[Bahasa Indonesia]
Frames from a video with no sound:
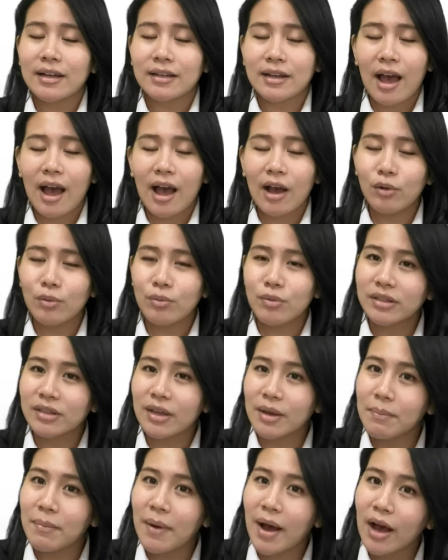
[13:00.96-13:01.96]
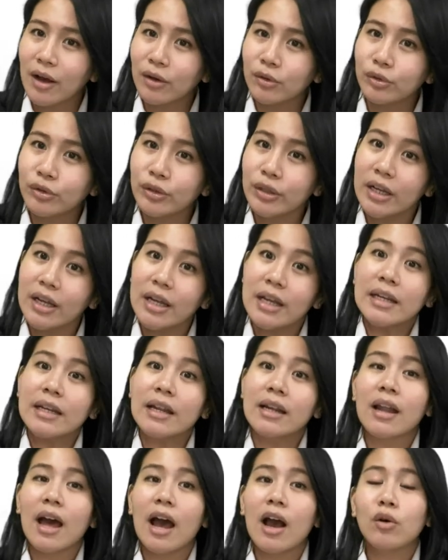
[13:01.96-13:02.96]
karena aku bisa bangun
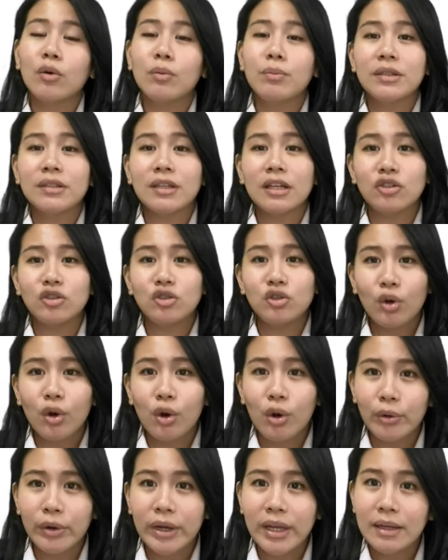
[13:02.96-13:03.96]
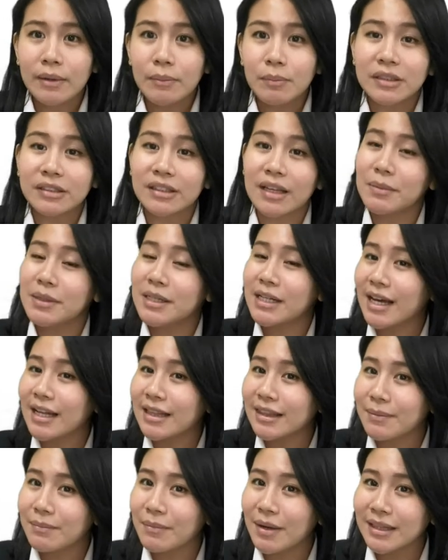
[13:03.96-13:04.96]
dan aku bisa join bersama
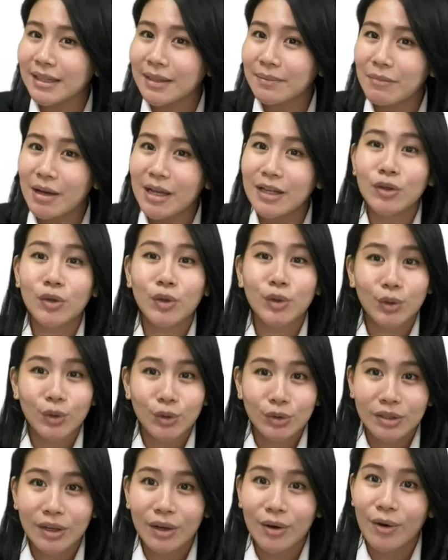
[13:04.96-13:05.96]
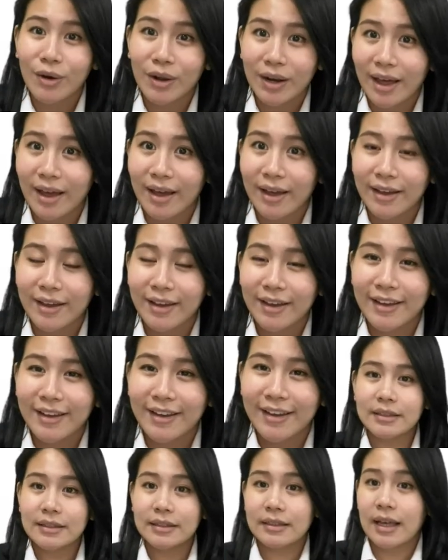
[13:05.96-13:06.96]
dengan teman-teman untuk sekolah.
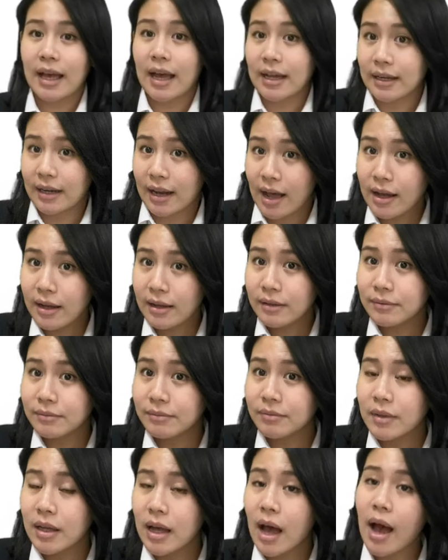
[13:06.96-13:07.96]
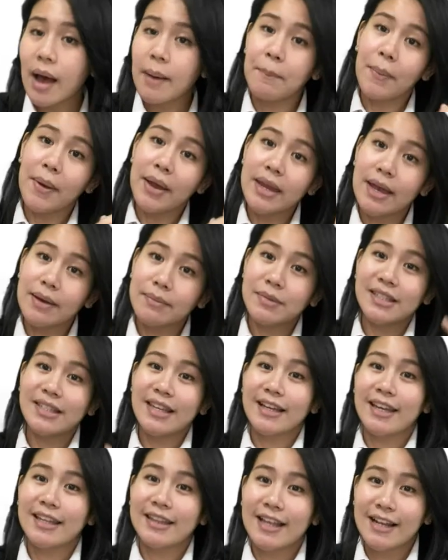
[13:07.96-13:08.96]
Sekarang, apa yang
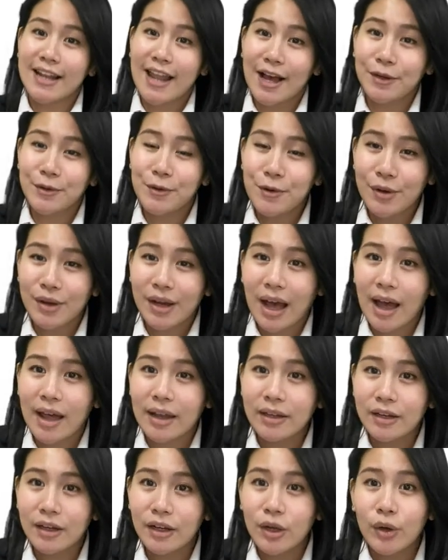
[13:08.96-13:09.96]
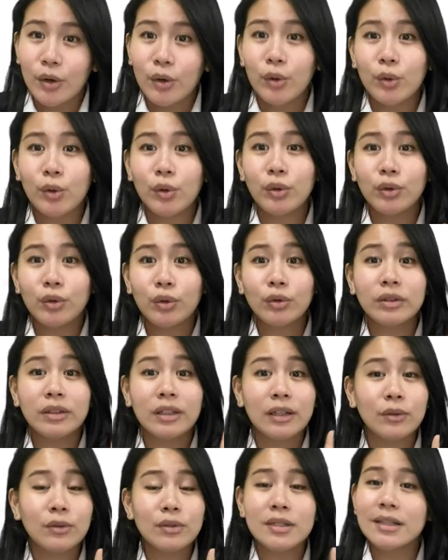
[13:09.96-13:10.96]
bisa kita lakukan untuk
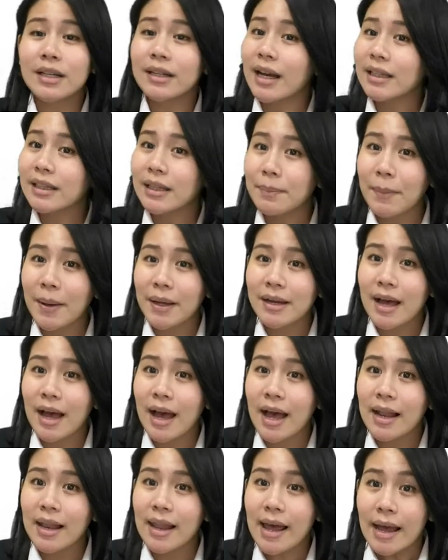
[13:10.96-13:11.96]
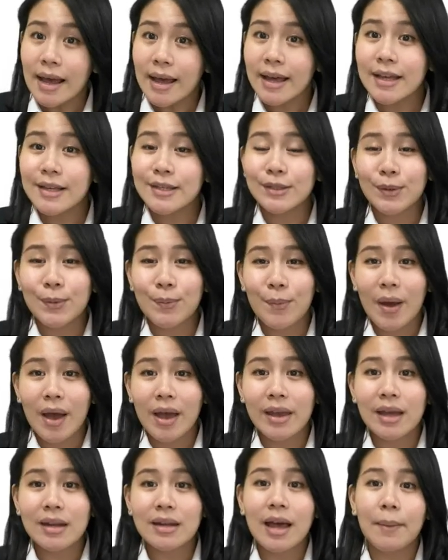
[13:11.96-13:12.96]
terus dekat kepada Allah
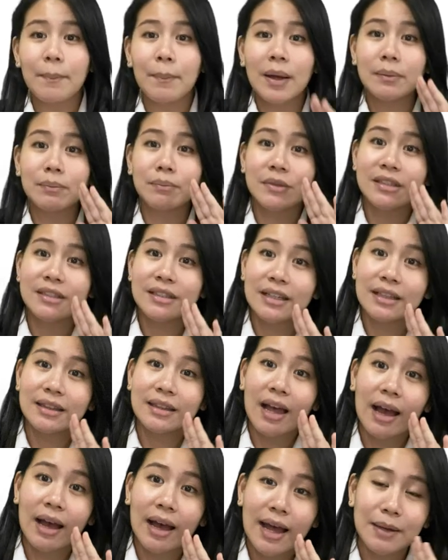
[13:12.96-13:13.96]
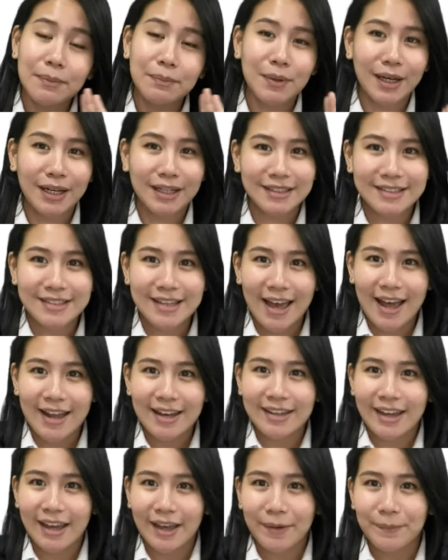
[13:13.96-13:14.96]
supaya dapat menceritakan
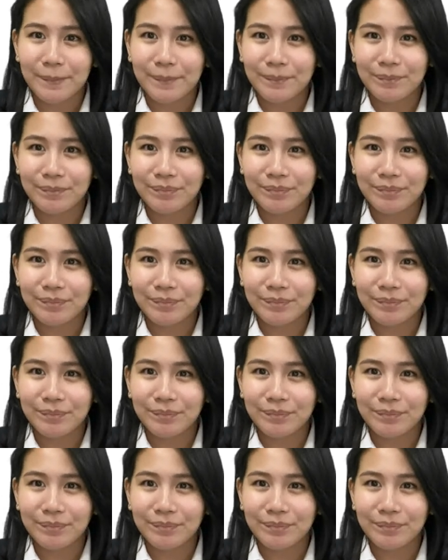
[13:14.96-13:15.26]
pekerjaannya?